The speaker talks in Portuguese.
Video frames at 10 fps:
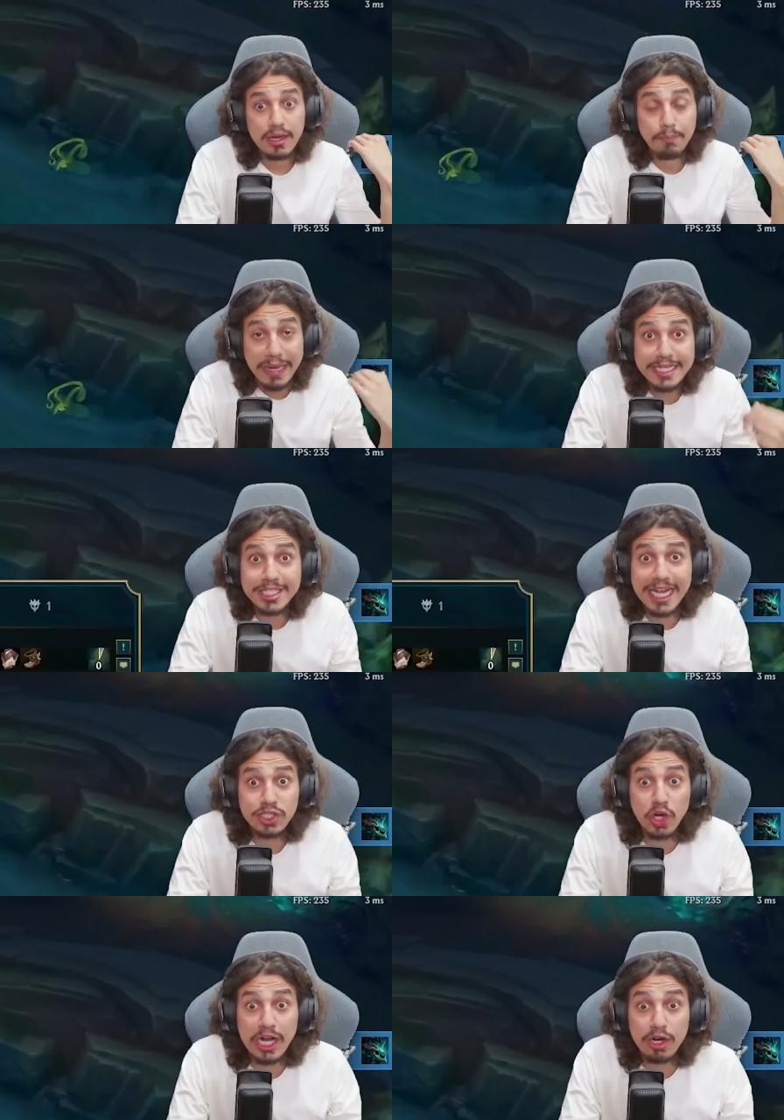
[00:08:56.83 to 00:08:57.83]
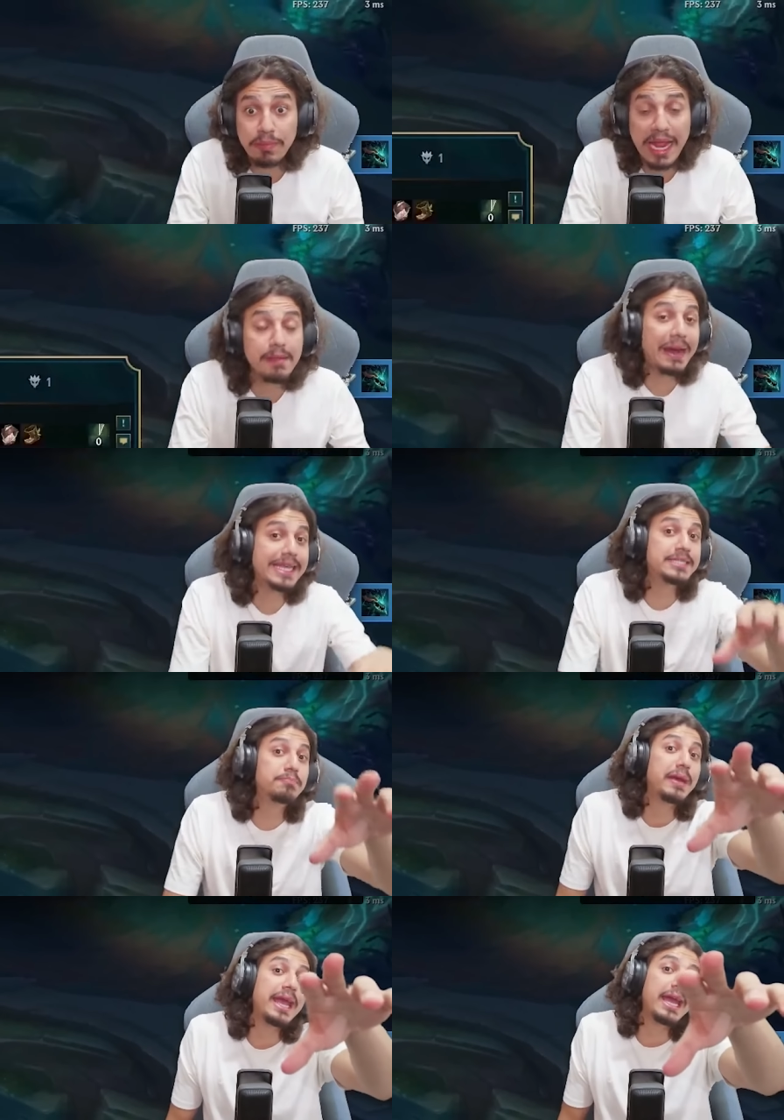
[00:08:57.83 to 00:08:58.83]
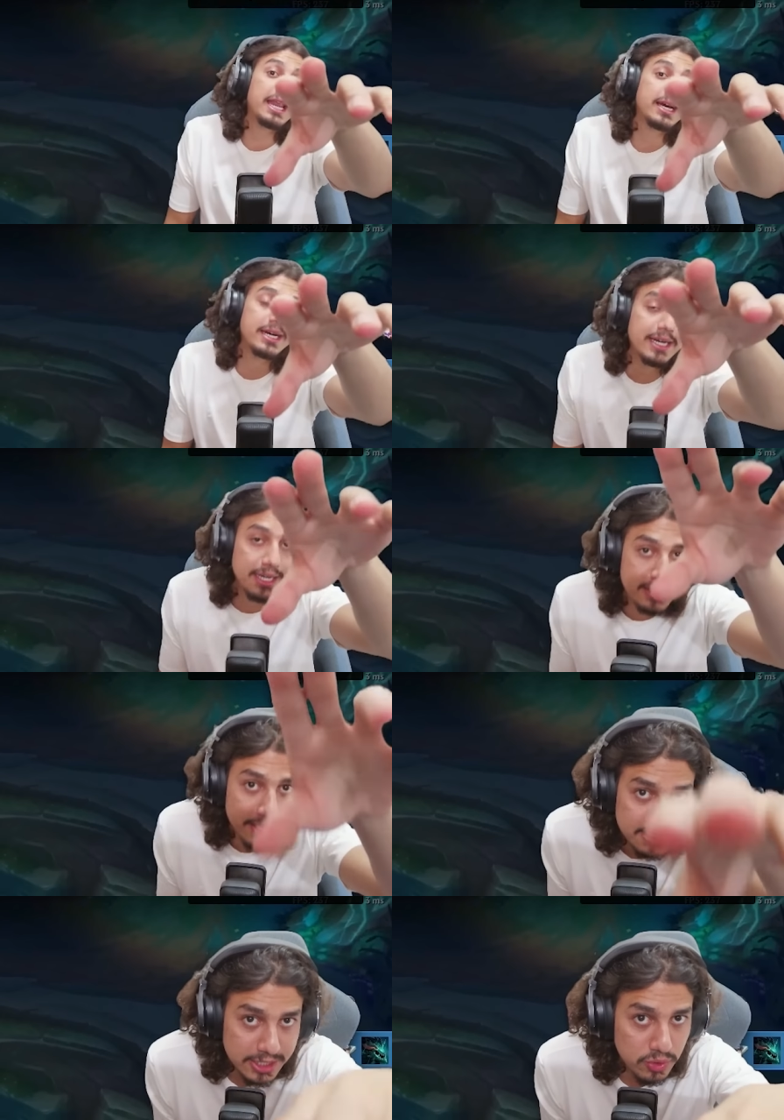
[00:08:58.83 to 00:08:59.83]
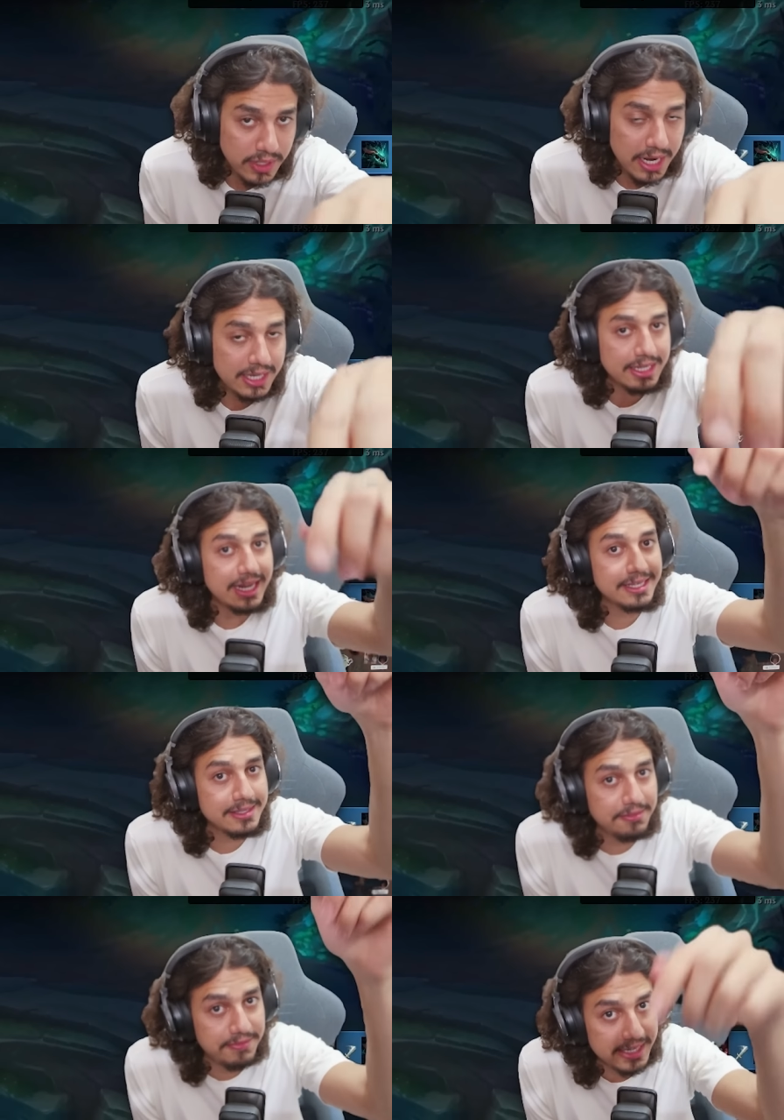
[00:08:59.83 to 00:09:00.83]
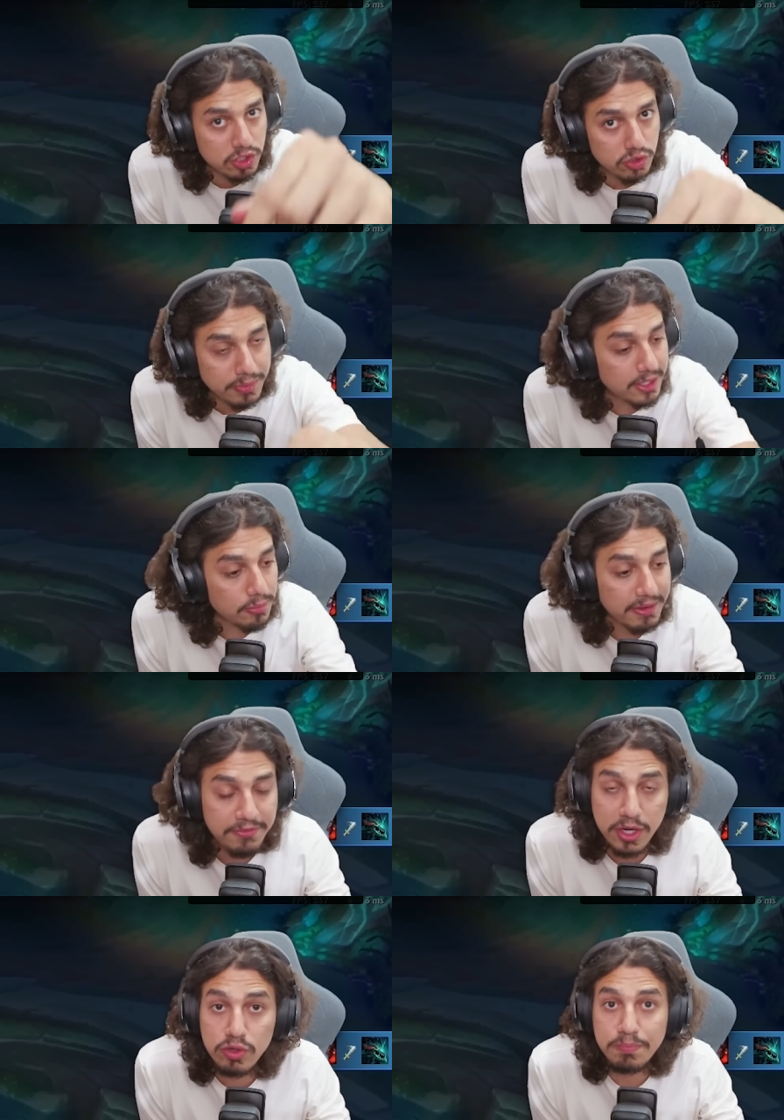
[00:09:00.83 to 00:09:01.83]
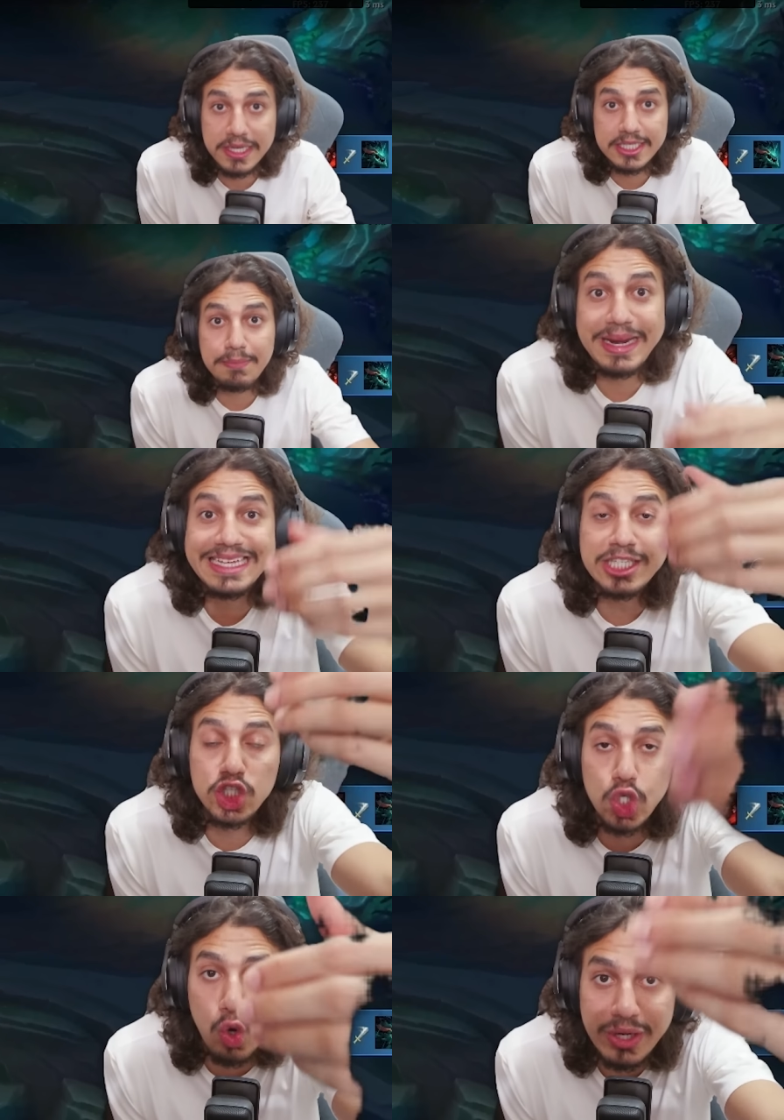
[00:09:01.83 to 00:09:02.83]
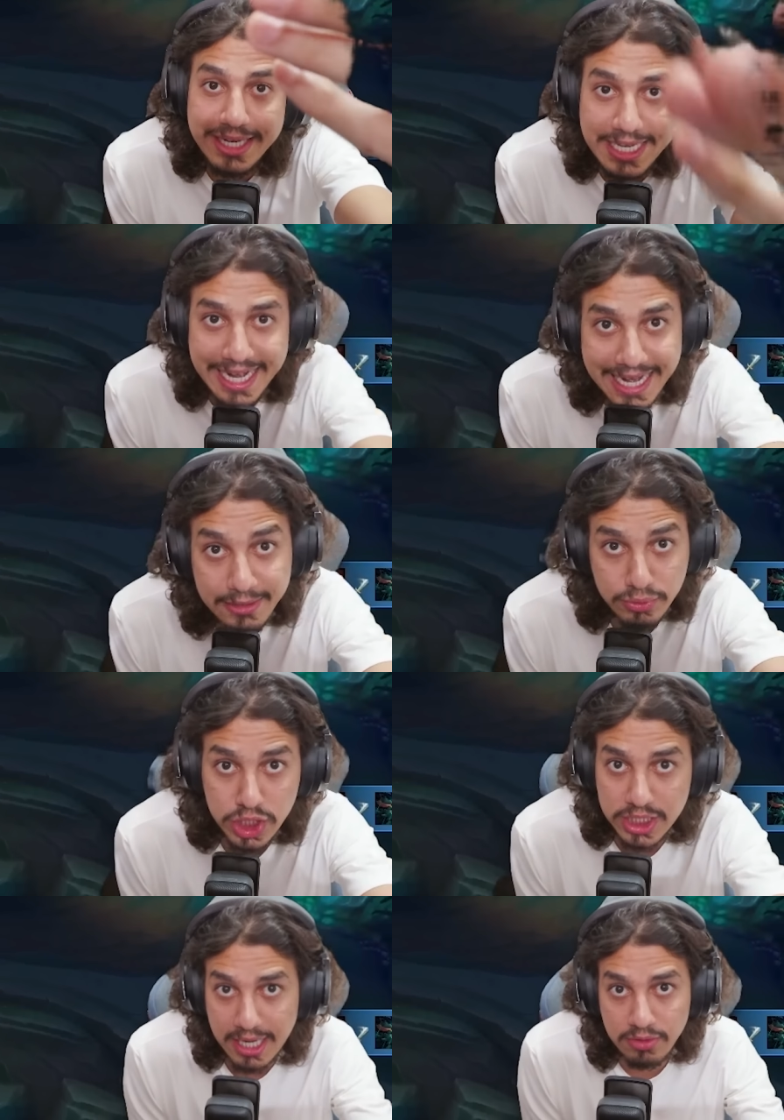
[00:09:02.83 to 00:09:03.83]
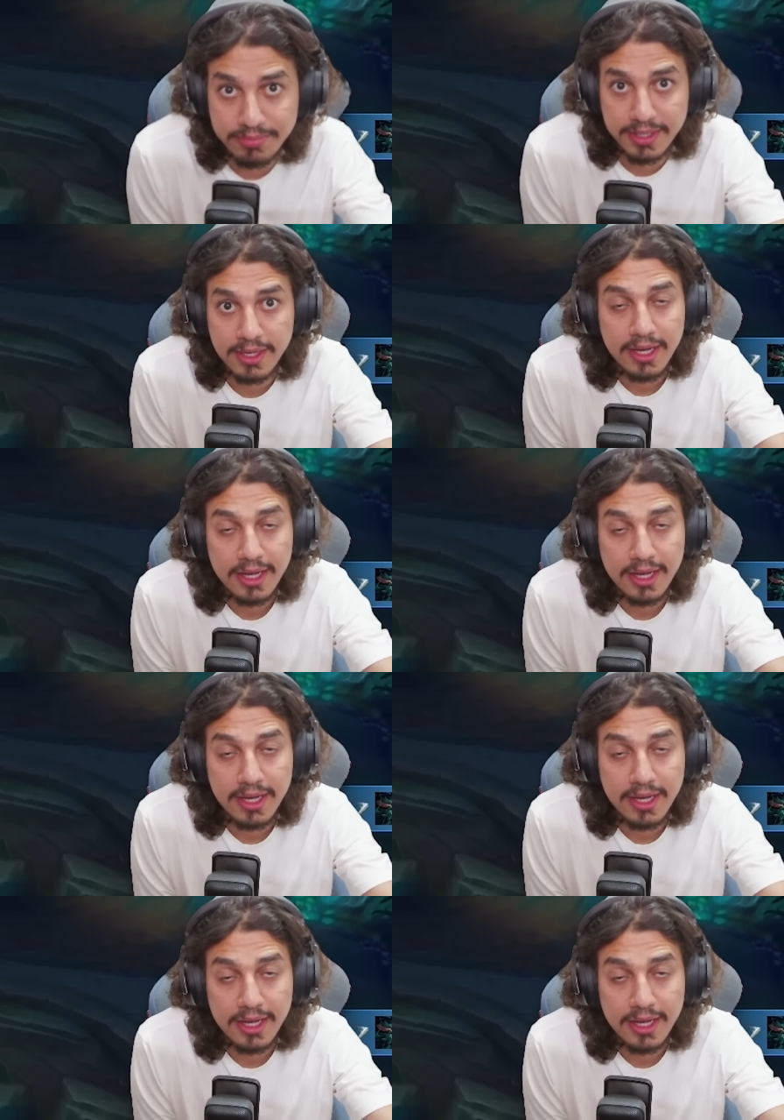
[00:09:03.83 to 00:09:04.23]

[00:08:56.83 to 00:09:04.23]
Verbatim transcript: Blitz tá jogando bem, Não mas pode... Bela, antes da gente jogar, galera, esse flash do Britão pra fora do pit é pra zonear o Chaco, mano.